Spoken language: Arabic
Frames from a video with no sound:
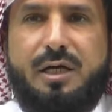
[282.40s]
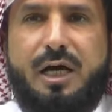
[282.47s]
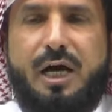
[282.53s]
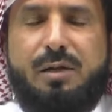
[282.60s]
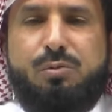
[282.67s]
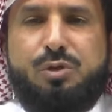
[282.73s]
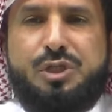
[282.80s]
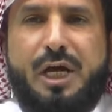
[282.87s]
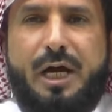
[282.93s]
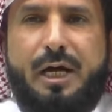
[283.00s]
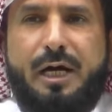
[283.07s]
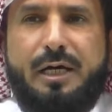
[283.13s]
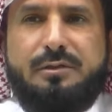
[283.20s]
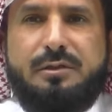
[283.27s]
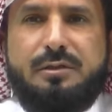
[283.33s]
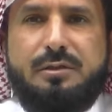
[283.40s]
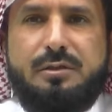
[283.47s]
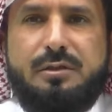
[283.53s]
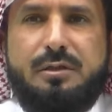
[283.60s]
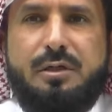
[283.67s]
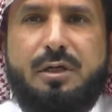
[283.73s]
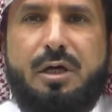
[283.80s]
المشاهد
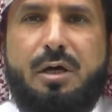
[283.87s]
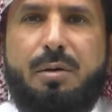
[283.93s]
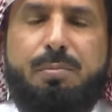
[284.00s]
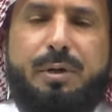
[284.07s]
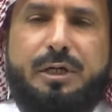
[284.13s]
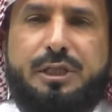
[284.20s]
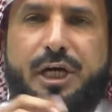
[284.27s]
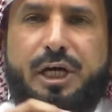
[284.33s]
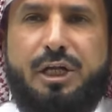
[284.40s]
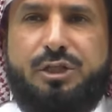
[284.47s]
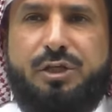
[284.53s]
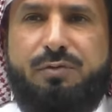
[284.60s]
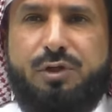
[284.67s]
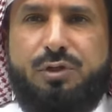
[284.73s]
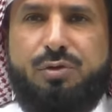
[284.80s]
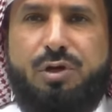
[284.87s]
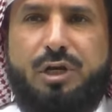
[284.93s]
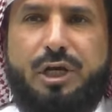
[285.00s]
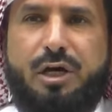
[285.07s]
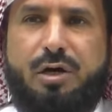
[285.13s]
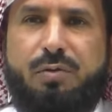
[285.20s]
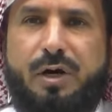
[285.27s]
متى يلتفتون
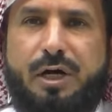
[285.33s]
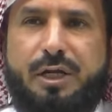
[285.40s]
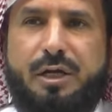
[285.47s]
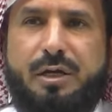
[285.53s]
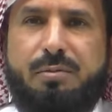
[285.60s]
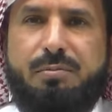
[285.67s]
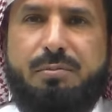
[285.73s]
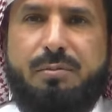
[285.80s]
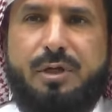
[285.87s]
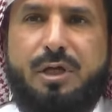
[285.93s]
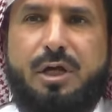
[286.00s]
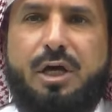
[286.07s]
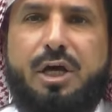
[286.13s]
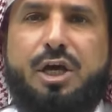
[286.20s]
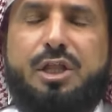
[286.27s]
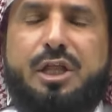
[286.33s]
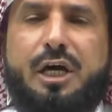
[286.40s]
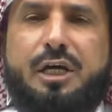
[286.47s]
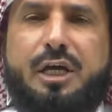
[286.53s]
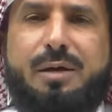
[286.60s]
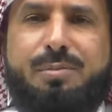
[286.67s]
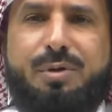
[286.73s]
لإخوانهم إذا
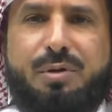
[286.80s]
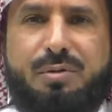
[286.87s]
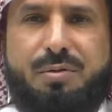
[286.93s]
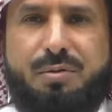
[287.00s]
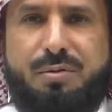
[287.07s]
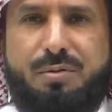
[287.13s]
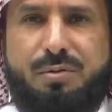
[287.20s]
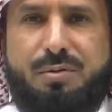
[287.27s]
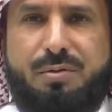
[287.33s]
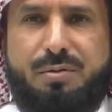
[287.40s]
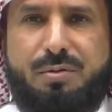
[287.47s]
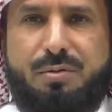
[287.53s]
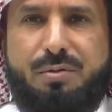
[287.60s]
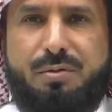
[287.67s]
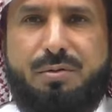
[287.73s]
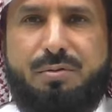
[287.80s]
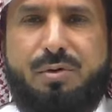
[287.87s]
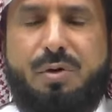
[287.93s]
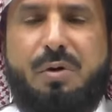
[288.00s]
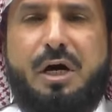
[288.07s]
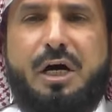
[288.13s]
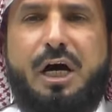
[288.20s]
كبروا
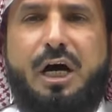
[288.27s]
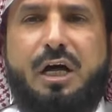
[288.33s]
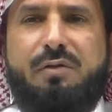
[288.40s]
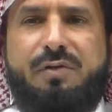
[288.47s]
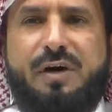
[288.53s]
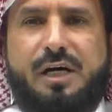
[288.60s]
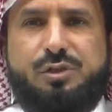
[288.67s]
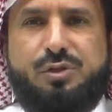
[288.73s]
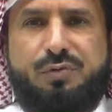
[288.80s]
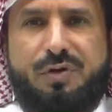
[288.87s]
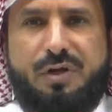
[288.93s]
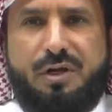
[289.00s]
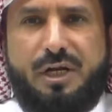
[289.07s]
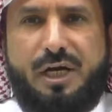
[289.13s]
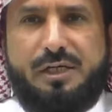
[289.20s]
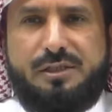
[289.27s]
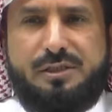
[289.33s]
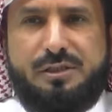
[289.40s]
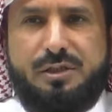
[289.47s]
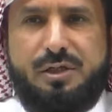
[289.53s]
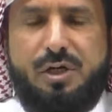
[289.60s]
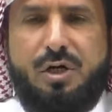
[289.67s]
ووقع الفاس في
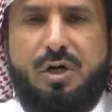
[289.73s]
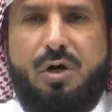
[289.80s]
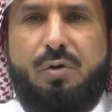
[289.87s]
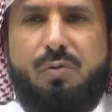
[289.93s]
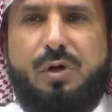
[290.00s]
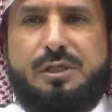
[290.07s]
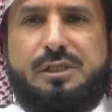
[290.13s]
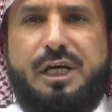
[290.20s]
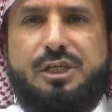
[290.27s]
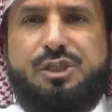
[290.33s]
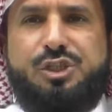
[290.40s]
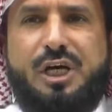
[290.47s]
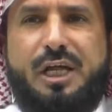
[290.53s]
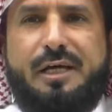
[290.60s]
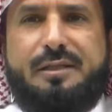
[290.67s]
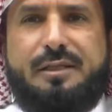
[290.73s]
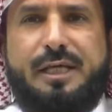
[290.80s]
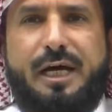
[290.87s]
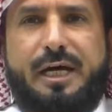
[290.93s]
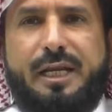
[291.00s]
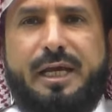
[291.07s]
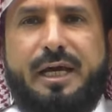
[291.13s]
الرأس وسجل
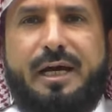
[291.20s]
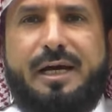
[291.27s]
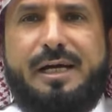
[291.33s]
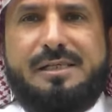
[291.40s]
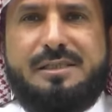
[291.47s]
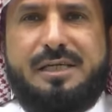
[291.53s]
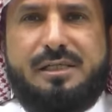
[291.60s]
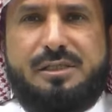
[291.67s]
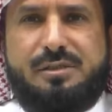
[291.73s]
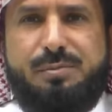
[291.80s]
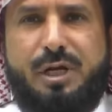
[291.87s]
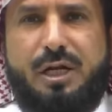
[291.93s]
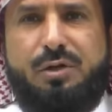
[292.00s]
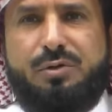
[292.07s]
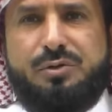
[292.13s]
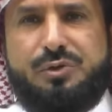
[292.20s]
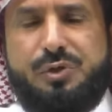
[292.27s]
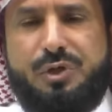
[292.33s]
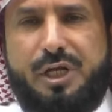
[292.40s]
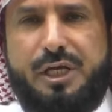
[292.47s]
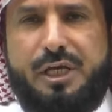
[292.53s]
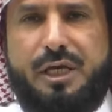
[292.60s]
التاريخ قصص من
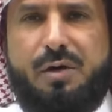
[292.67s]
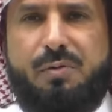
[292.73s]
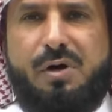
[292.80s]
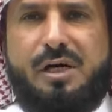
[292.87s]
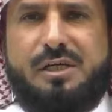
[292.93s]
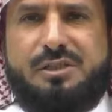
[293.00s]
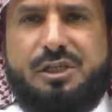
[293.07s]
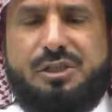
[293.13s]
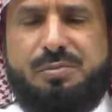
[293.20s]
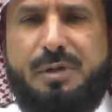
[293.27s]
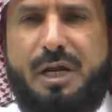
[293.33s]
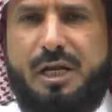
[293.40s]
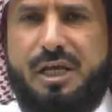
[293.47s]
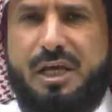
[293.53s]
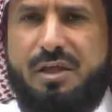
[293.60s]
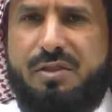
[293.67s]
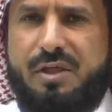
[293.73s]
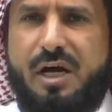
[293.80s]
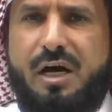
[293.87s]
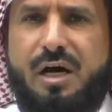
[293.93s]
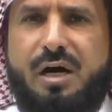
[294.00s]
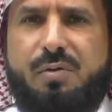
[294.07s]
العنصرية وقصص من
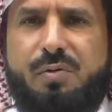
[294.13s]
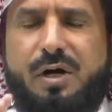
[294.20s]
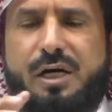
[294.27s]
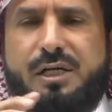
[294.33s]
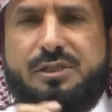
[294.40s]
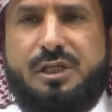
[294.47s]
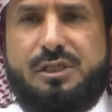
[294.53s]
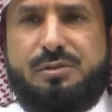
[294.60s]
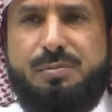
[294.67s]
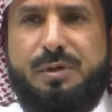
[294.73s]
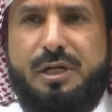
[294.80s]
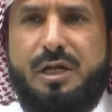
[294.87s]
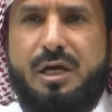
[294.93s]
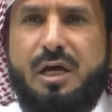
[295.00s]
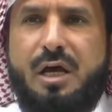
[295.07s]
الإيذاء وقصص من